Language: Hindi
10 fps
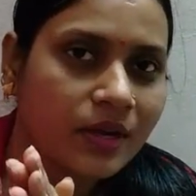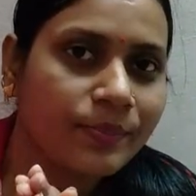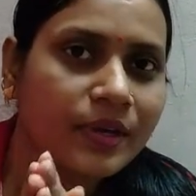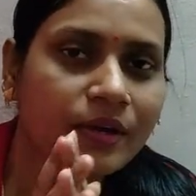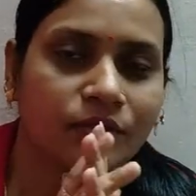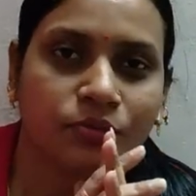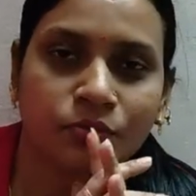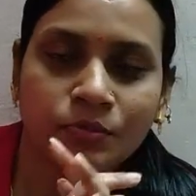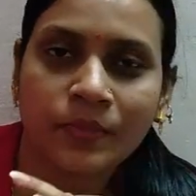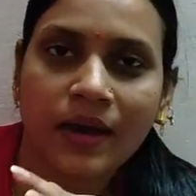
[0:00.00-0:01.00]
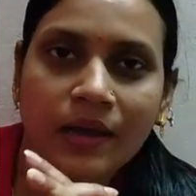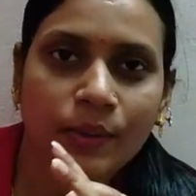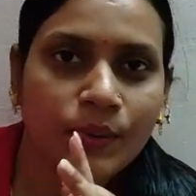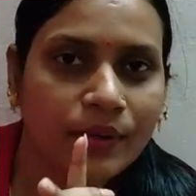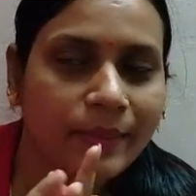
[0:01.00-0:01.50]
अरबी और उसमें
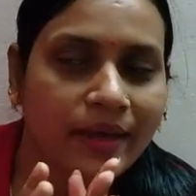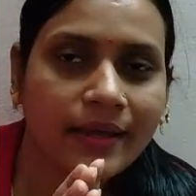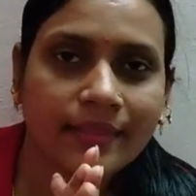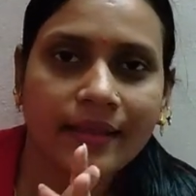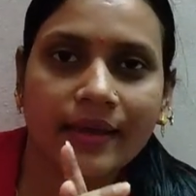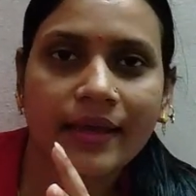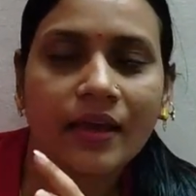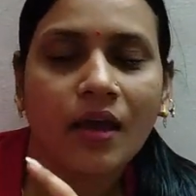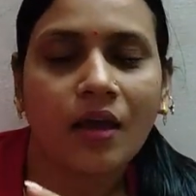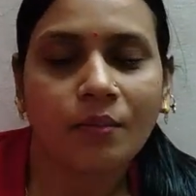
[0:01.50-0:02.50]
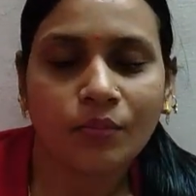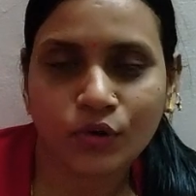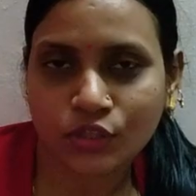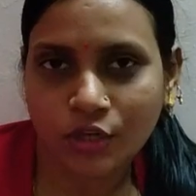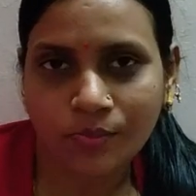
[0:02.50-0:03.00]
आलू और बैगन दे के
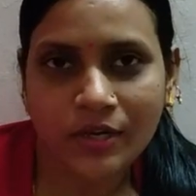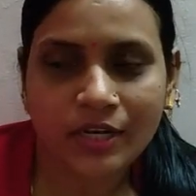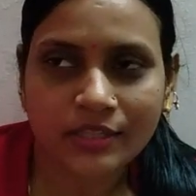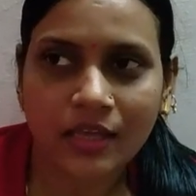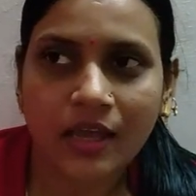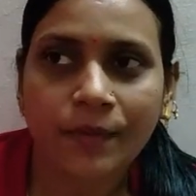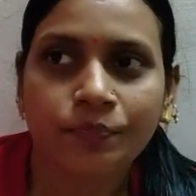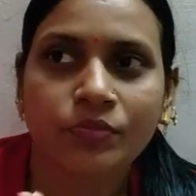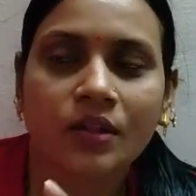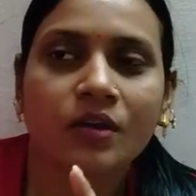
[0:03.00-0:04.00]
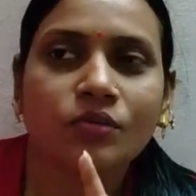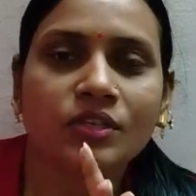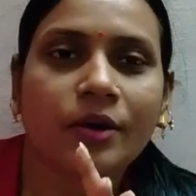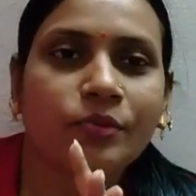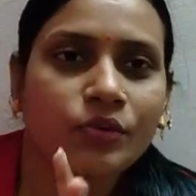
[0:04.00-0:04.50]
बहुत ही अम्मी लगता है
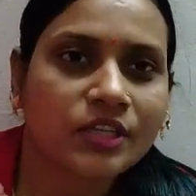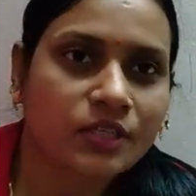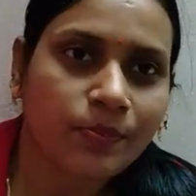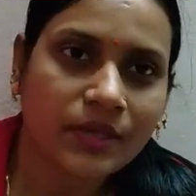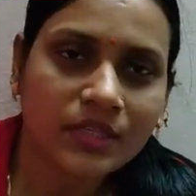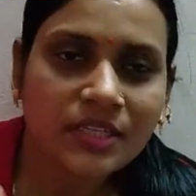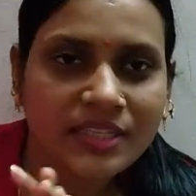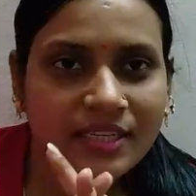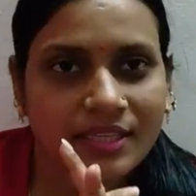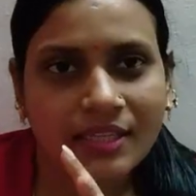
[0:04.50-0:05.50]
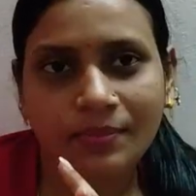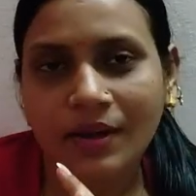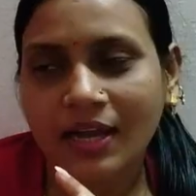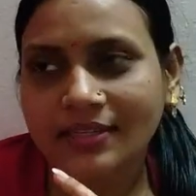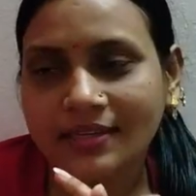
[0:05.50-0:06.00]
उसे आप रोटी चपाती जिसके साथ आप
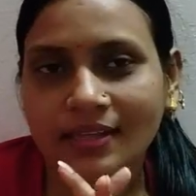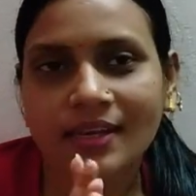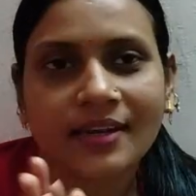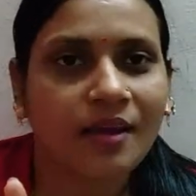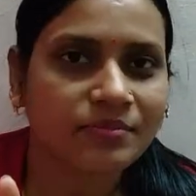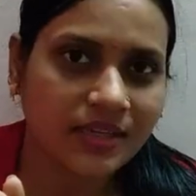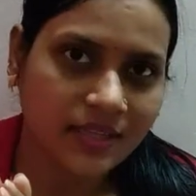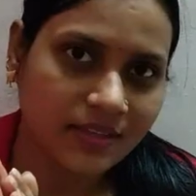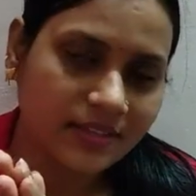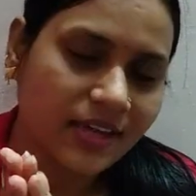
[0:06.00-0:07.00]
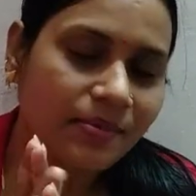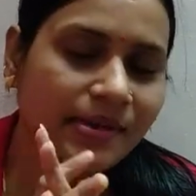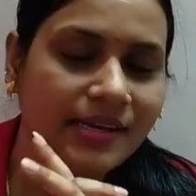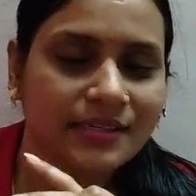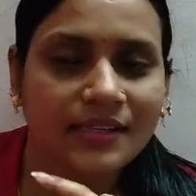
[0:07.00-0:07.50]
खा सकते हैं लेकिन हम ज़्यादातर
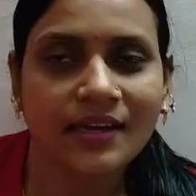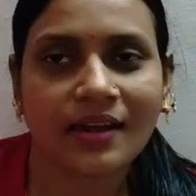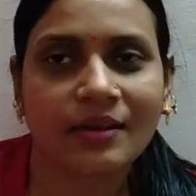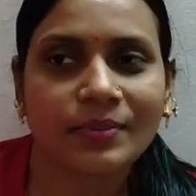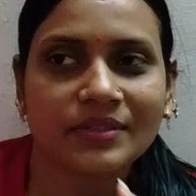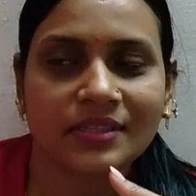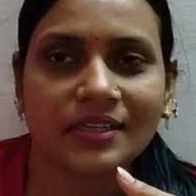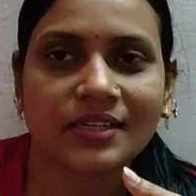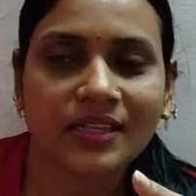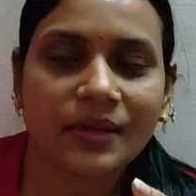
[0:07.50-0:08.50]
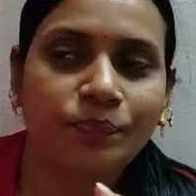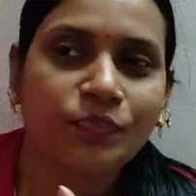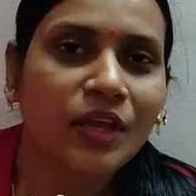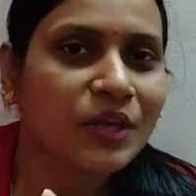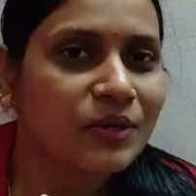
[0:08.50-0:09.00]
चावल के साथ खाना पसंद करते हैं
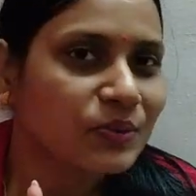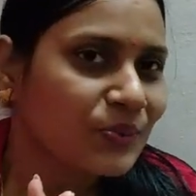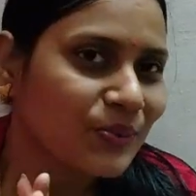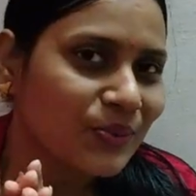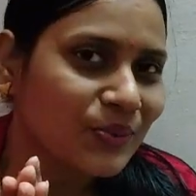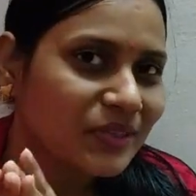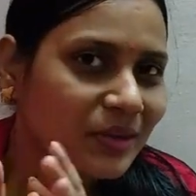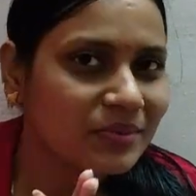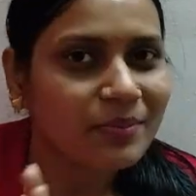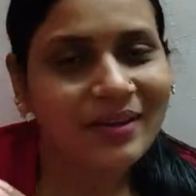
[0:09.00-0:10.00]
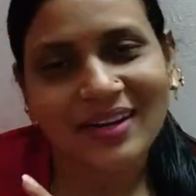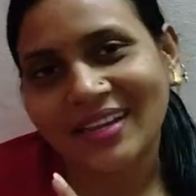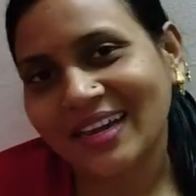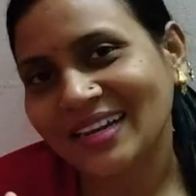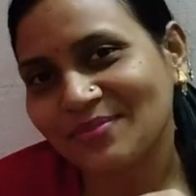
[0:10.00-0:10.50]
तो सब्जी
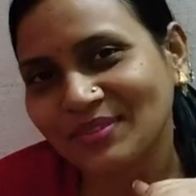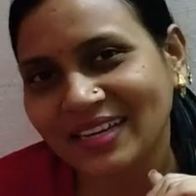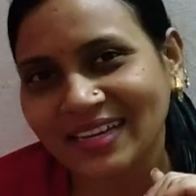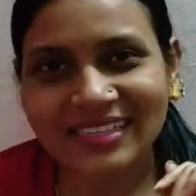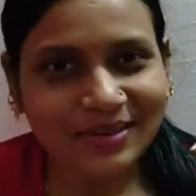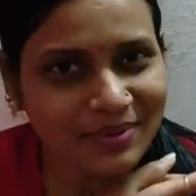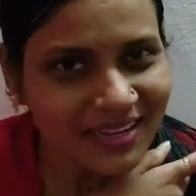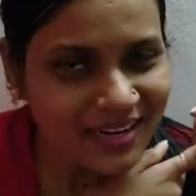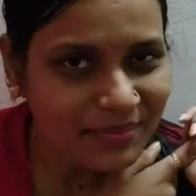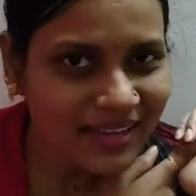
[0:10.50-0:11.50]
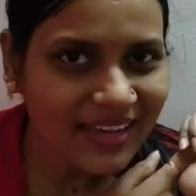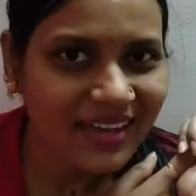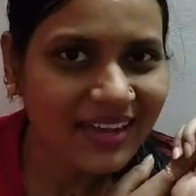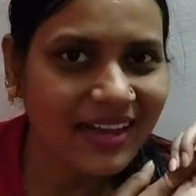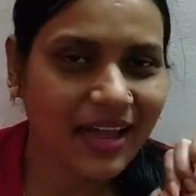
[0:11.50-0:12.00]
बनाने के लिए मुझे किचन में जाना
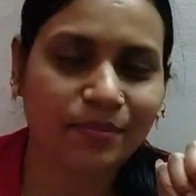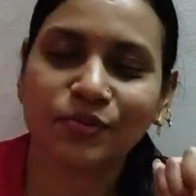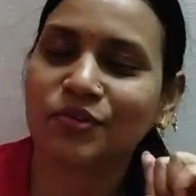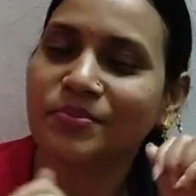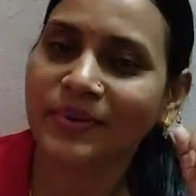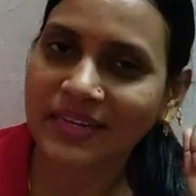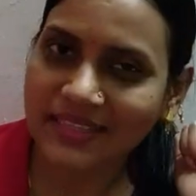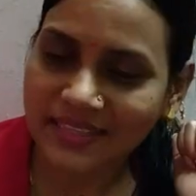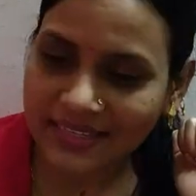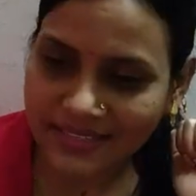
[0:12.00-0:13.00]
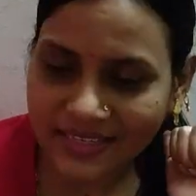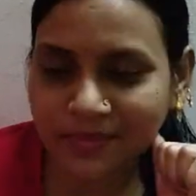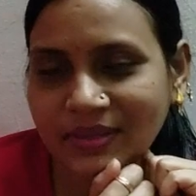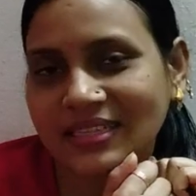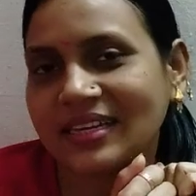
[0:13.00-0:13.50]
पड़ेगा आप लोग भी मेरे साथ
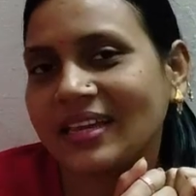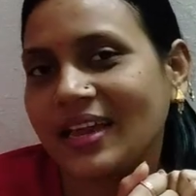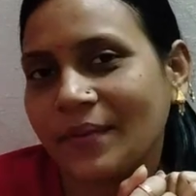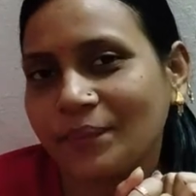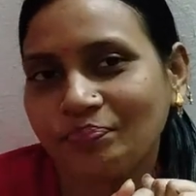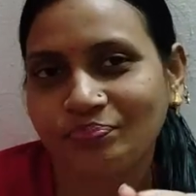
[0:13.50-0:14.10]
किचन में चलिए